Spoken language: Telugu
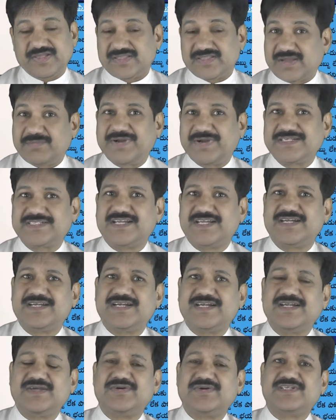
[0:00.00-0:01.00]
తమాషా
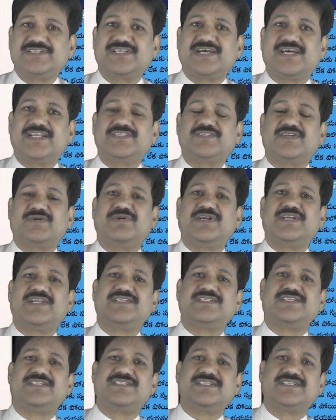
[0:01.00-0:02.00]
ఏంటంటే ఒకసారి
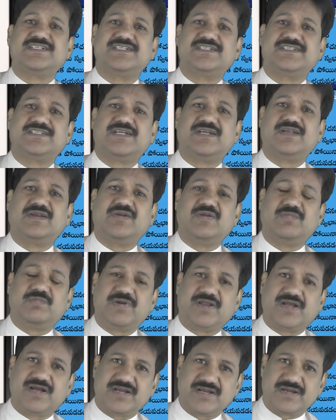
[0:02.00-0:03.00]
సమాటైజేషన్ చేసేటప్పుడు
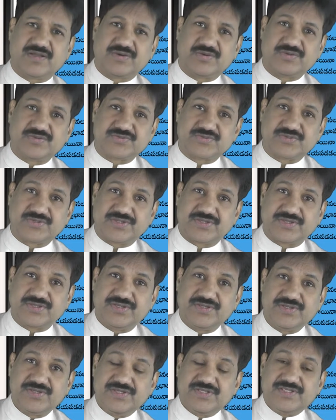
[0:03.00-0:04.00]
నొప్పుల కారణంగా వస్తుంది
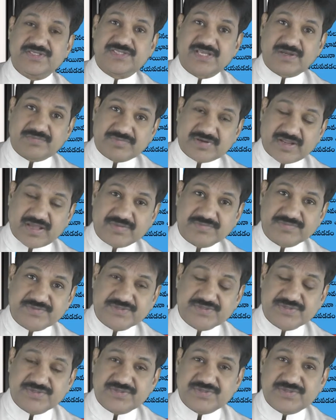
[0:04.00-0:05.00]

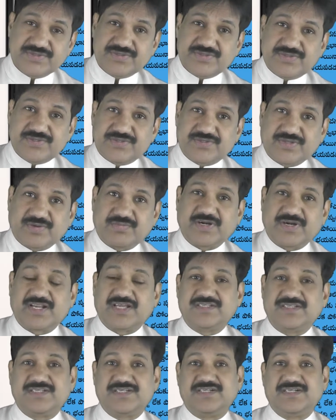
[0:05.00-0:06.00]
సమ్టైమ్స్
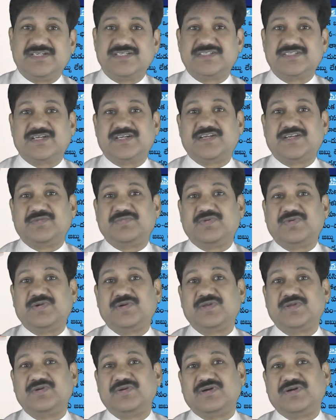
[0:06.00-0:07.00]
సొమటైజన్ డిజార్డర్
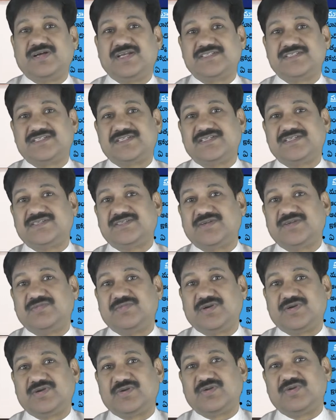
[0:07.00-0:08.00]
పాటు ఆస్ట్రిటో
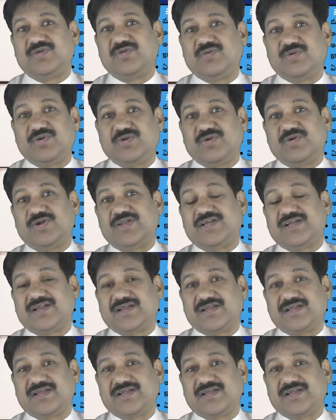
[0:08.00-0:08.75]
మరటో ఇంకోటి ఉంటే